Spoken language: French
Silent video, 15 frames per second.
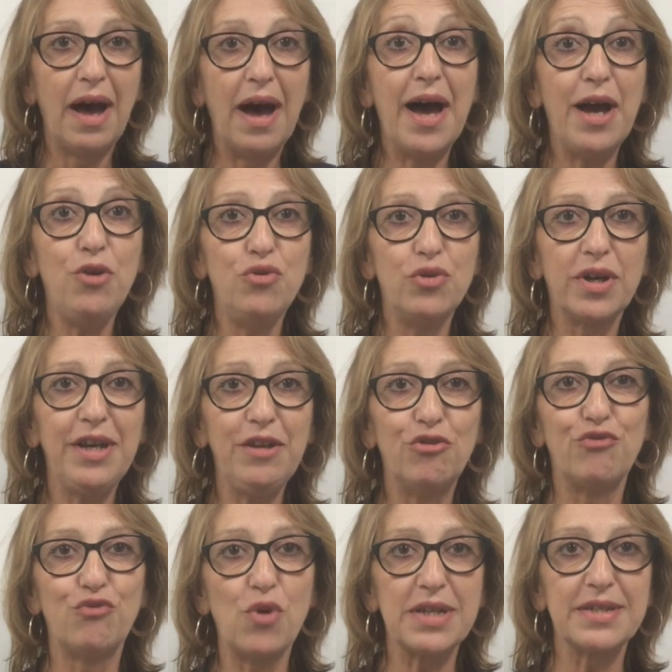ahuri de
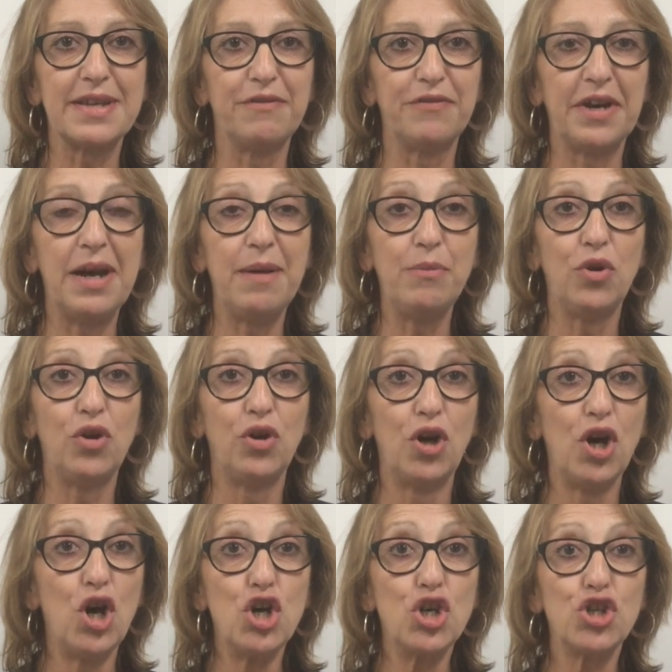voir sa femme euh,
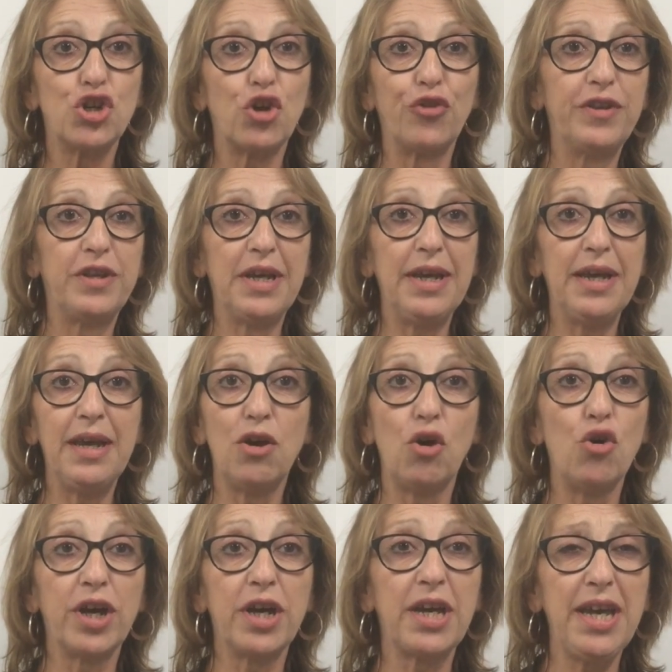chanter,
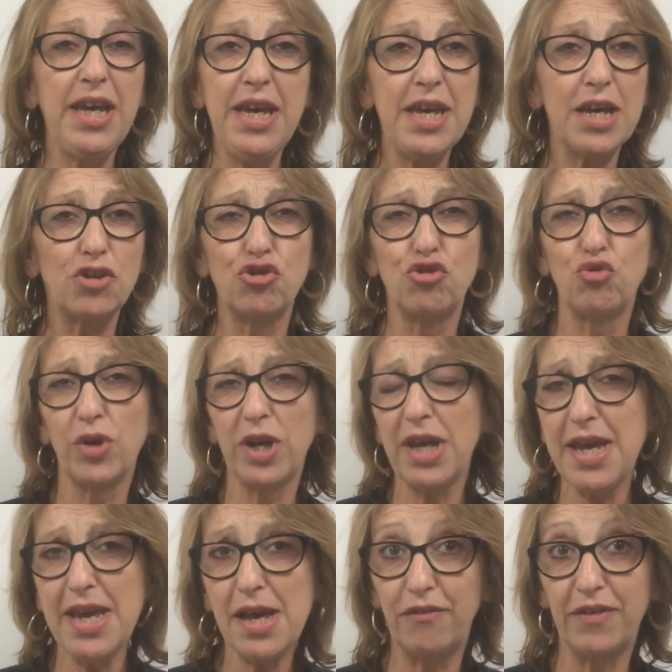euh, rire,
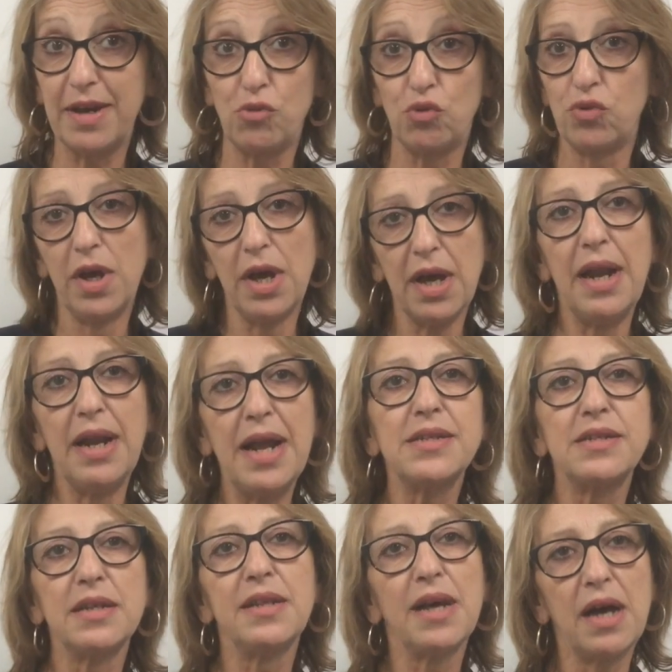sourire. Enfin bon, là,
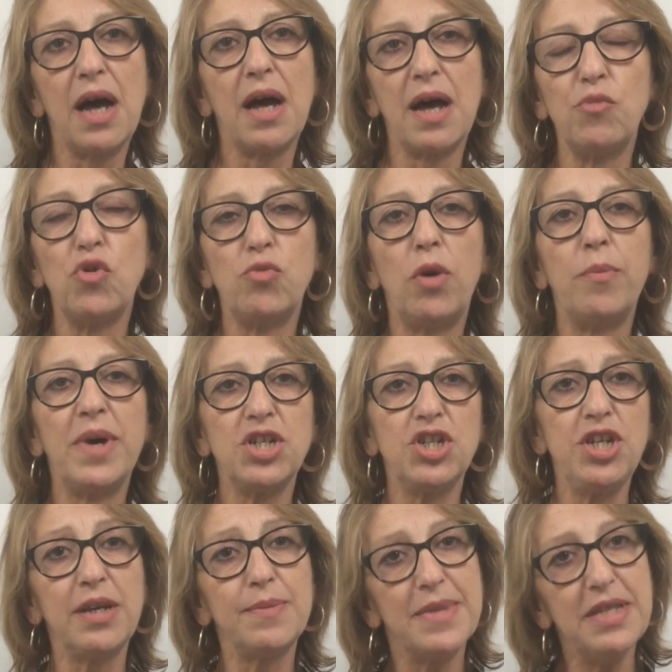c'était un moment
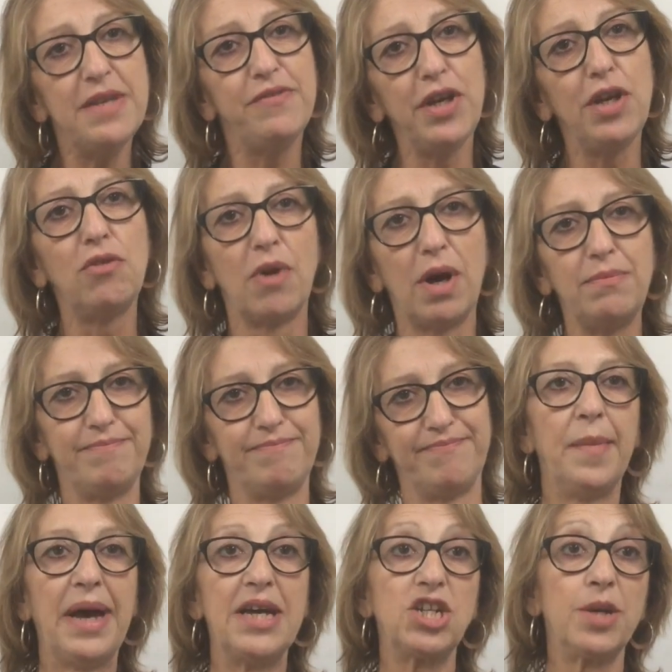magique, magnifique, quoi.
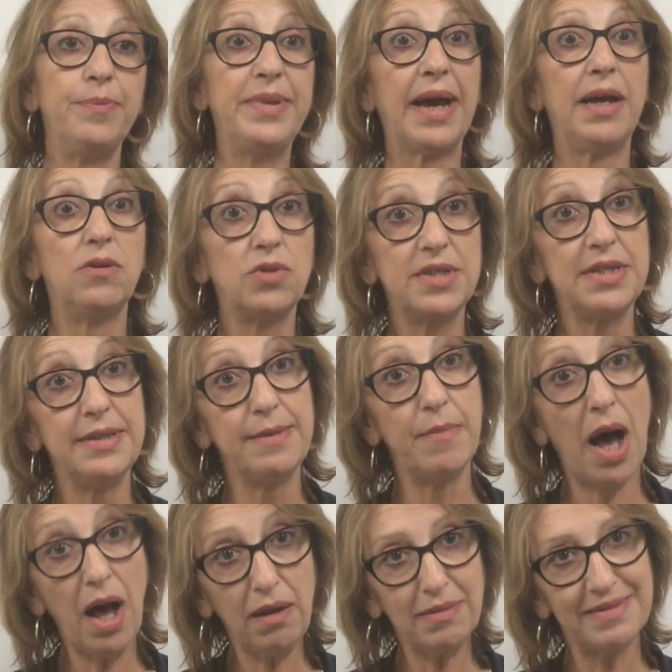Euh, j'aime bien aller au
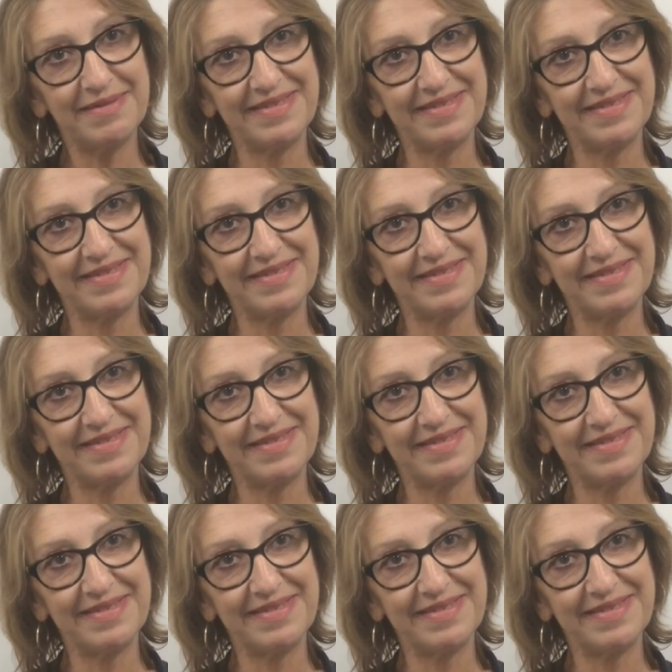cinéma,